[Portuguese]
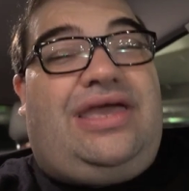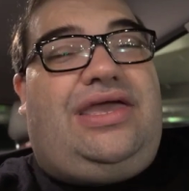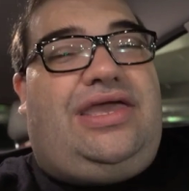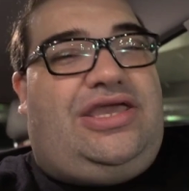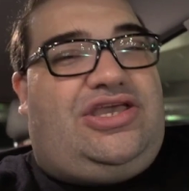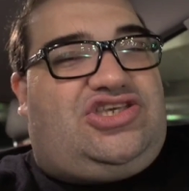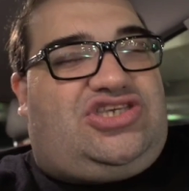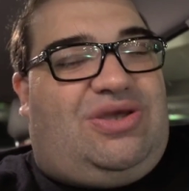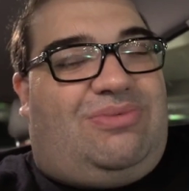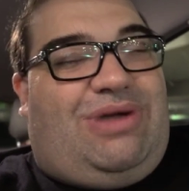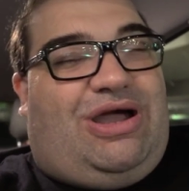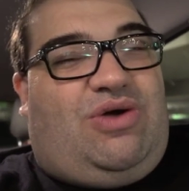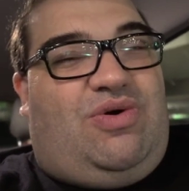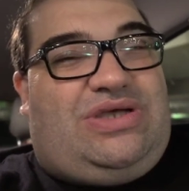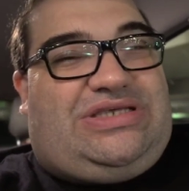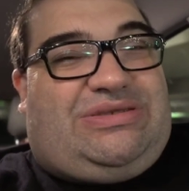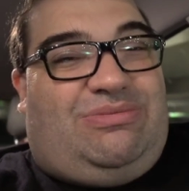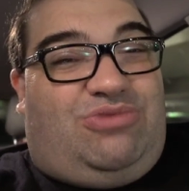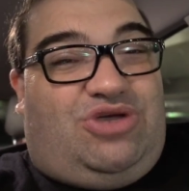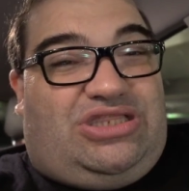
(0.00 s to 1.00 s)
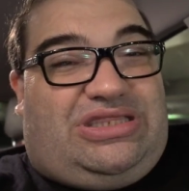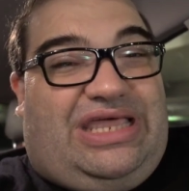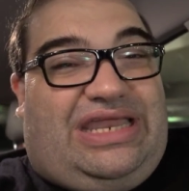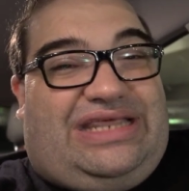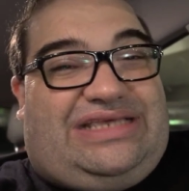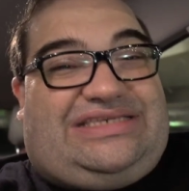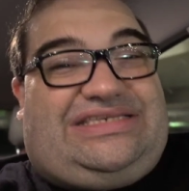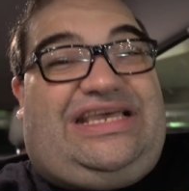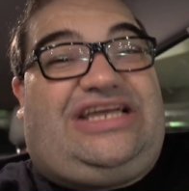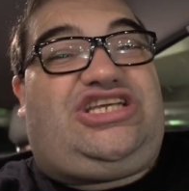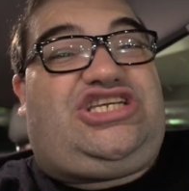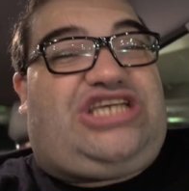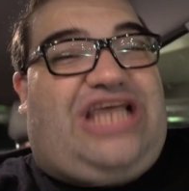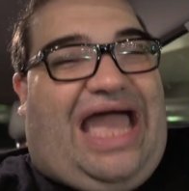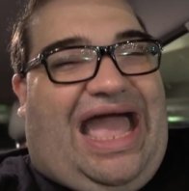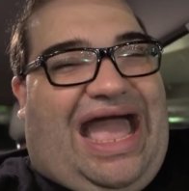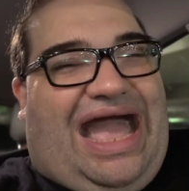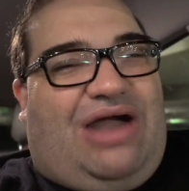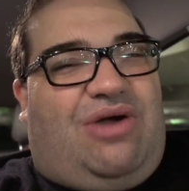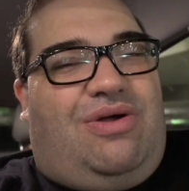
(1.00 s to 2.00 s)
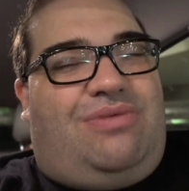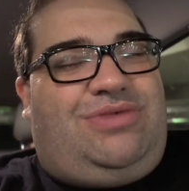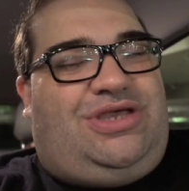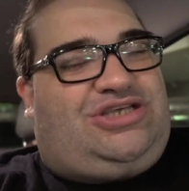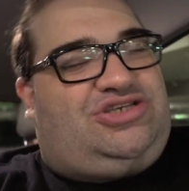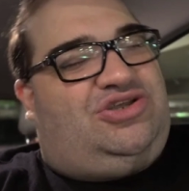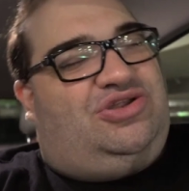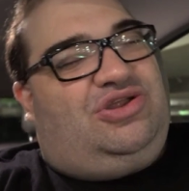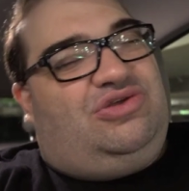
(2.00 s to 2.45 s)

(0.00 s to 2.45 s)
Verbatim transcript: Isso é uma coisa muito interessante, água mesmo.